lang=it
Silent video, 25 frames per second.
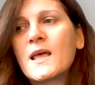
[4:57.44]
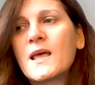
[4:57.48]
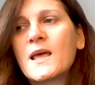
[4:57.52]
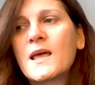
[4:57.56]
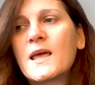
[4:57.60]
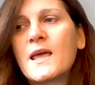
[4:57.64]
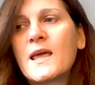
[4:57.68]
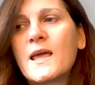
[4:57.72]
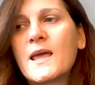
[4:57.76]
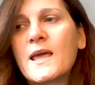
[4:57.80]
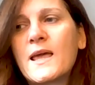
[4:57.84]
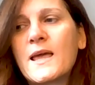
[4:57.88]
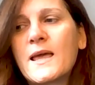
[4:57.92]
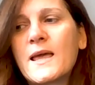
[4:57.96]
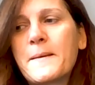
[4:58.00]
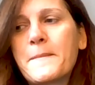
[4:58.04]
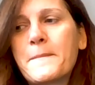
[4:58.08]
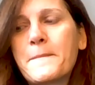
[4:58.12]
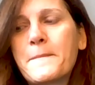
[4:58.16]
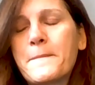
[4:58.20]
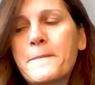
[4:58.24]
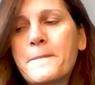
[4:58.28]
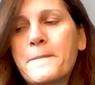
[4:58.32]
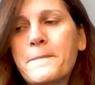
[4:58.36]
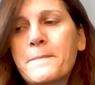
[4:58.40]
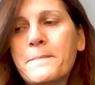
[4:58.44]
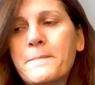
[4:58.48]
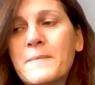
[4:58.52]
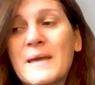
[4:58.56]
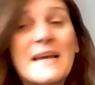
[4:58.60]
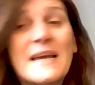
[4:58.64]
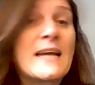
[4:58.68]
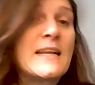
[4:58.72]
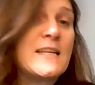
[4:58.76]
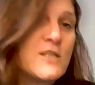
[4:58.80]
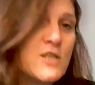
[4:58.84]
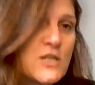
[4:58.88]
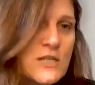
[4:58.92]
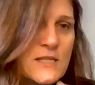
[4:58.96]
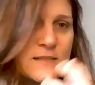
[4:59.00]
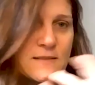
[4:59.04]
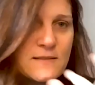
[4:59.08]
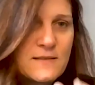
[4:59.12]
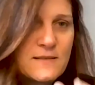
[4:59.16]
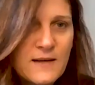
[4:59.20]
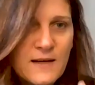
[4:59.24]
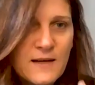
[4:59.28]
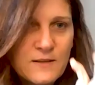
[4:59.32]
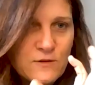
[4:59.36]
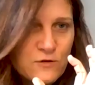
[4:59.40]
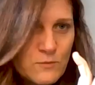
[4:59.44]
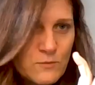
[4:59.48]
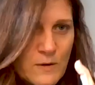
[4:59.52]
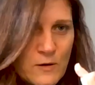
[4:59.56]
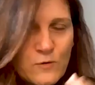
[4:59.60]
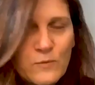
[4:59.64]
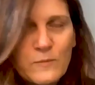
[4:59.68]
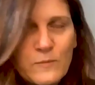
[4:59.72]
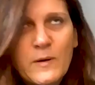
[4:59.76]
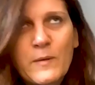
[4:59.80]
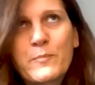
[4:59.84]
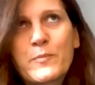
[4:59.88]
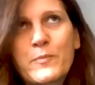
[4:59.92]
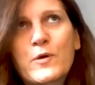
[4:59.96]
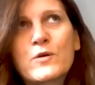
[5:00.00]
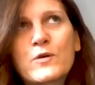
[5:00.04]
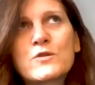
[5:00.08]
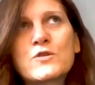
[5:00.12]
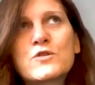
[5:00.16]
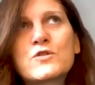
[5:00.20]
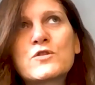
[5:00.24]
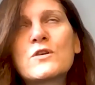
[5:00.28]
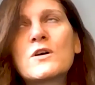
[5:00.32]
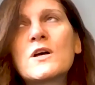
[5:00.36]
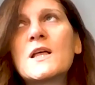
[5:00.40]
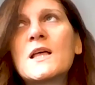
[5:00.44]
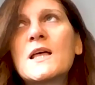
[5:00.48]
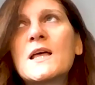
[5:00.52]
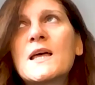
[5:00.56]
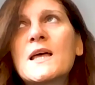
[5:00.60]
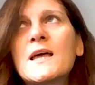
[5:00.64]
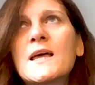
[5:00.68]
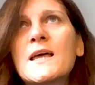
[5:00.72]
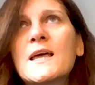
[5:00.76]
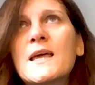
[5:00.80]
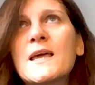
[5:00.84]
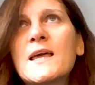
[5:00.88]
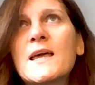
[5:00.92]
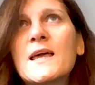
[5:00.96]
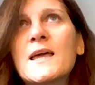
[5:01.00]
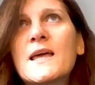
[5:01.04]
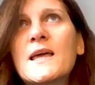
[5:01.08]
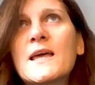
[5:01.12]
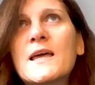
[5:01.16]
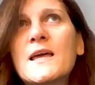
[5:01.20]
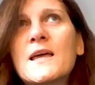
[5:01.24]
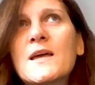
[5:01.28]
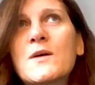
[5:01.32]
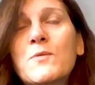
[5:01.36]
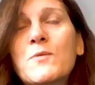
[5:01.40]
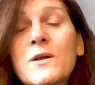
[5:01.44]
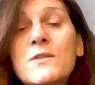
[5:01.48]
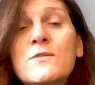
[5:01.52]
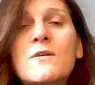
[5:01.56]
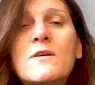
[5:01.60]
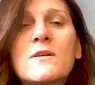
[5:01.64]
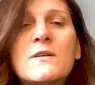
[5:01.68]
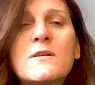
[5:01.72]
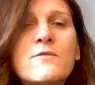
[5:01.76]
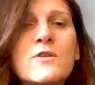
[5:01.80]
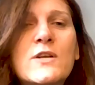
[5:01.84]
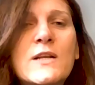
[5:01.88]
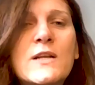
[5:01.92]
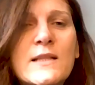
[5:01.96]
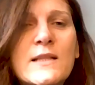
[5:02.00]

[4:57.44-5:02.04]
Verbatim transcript: e, ehm, meccanicistica, insomma, come approccio. E quando arrivo in